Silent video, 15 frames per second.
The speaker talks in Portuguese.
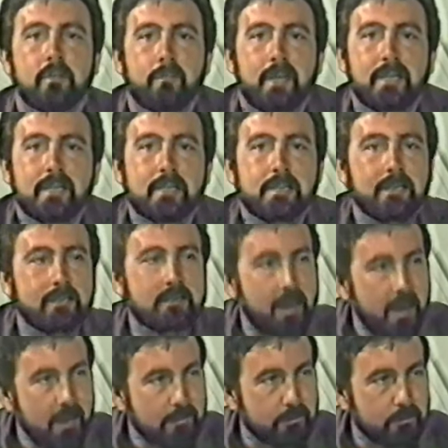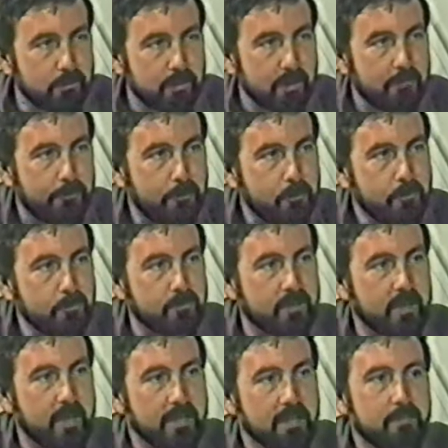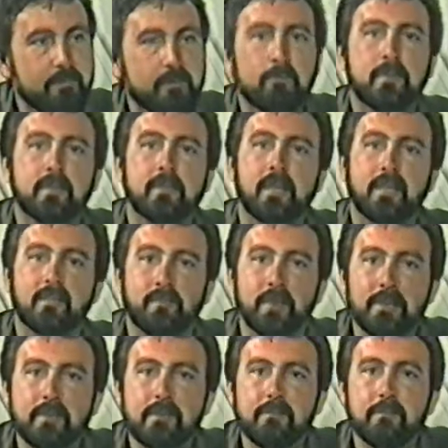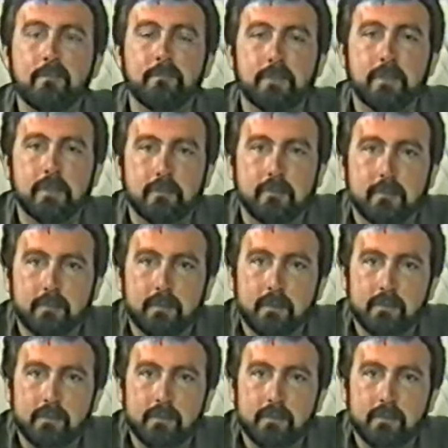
mas as cidades onde foram os garimpos são cidades bem desenvolvidas.